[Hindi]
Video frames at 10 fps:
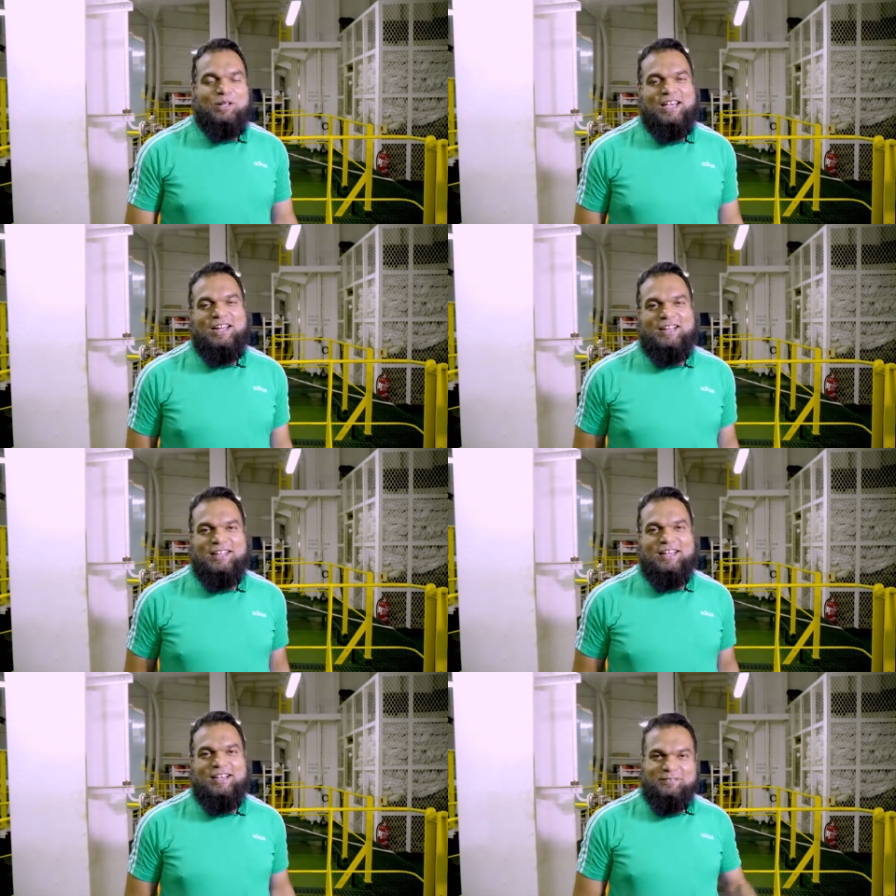बहुत ख्याल
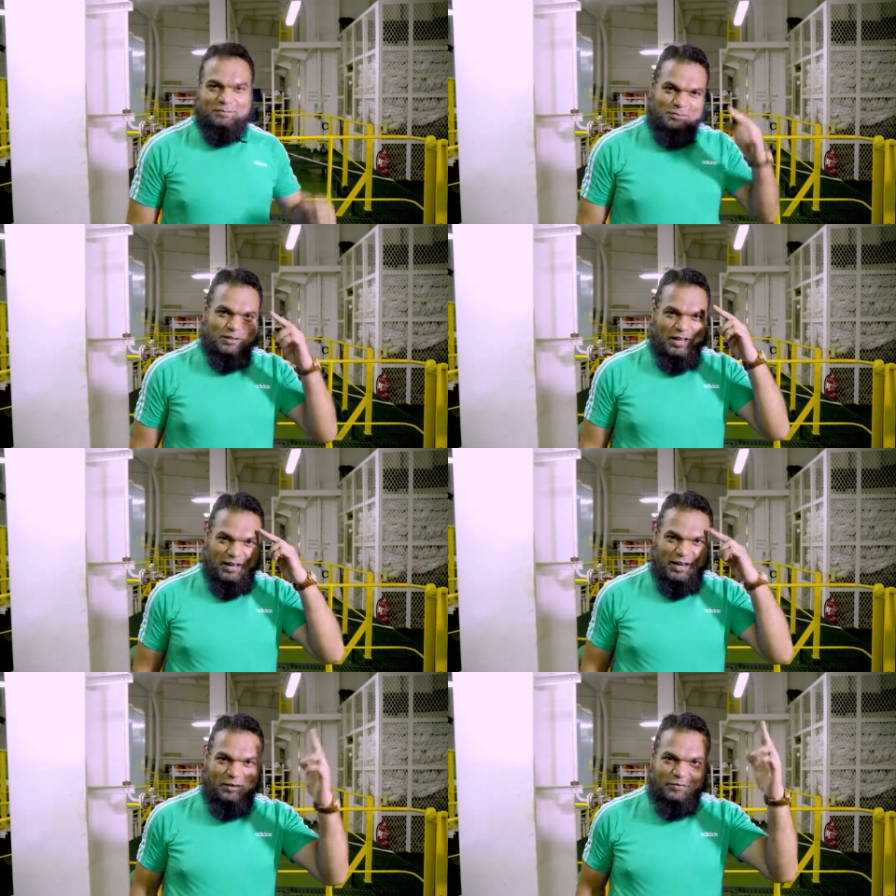रखिएगा
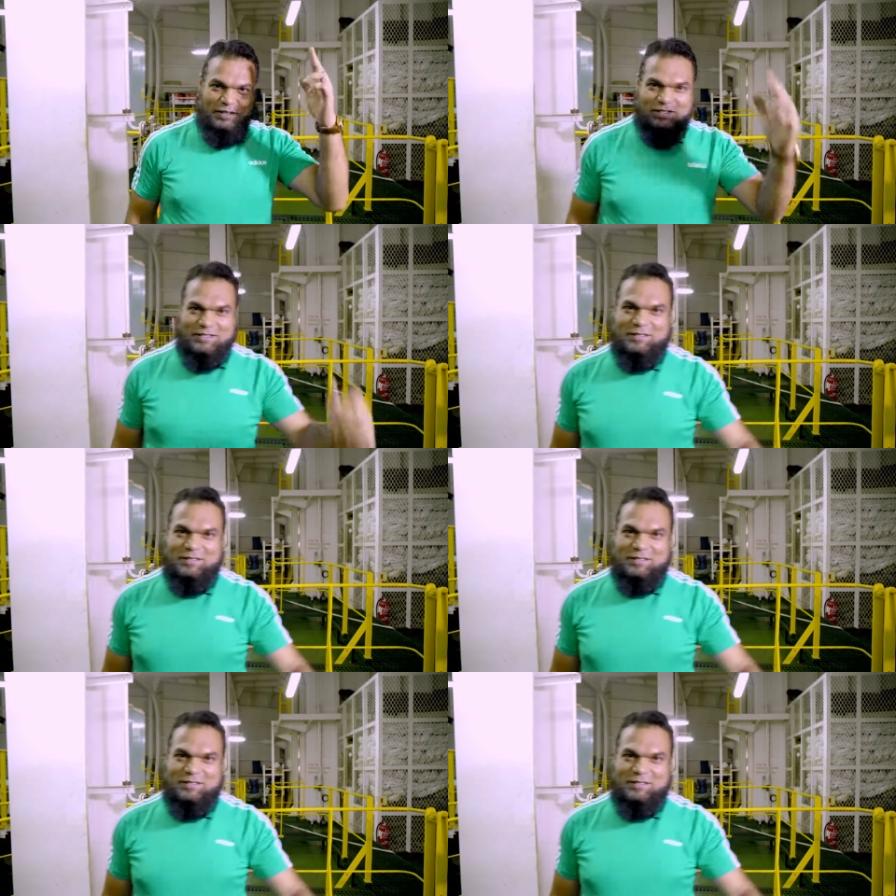अल्लाह हाफिज़